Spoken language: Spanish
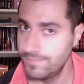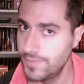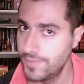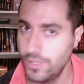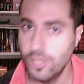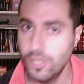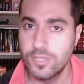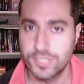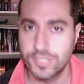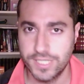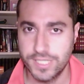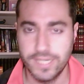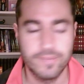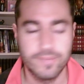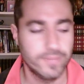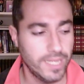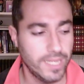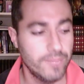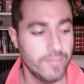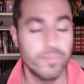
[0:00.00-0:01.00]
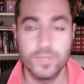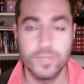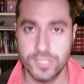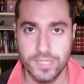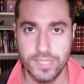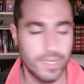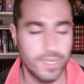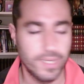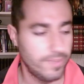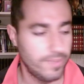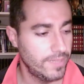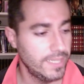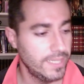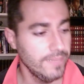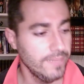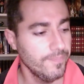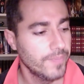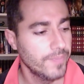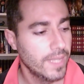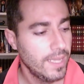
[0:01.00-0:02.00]
No lo sé, es posible,
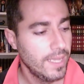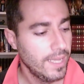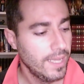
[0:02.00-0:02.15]
¿vale?